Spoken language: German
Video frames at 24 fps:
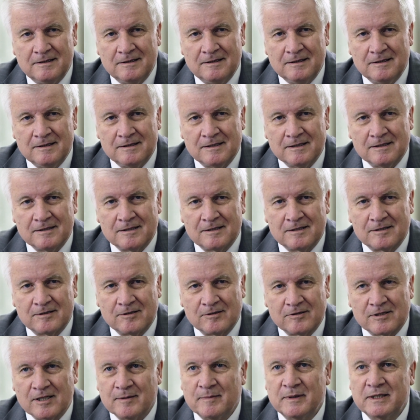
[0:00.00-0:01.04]
dieses
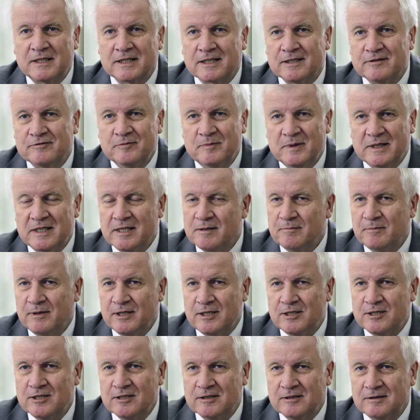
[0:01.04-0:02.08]
Zusammentreffen mit den
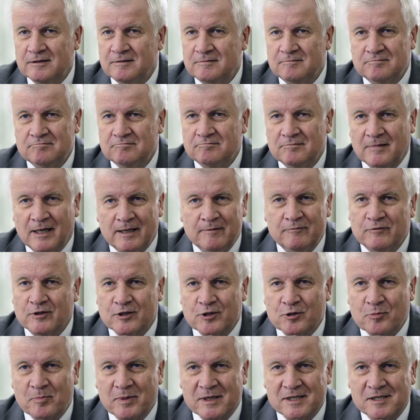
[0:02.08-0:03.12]
Menschen einfach
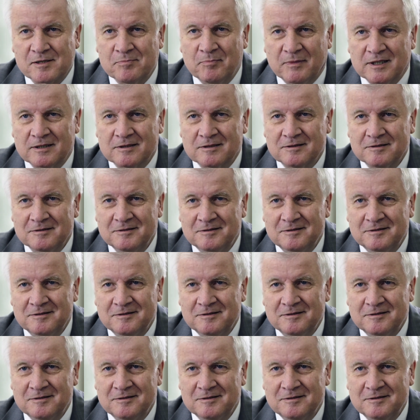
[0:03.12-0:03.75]
Spaß macht.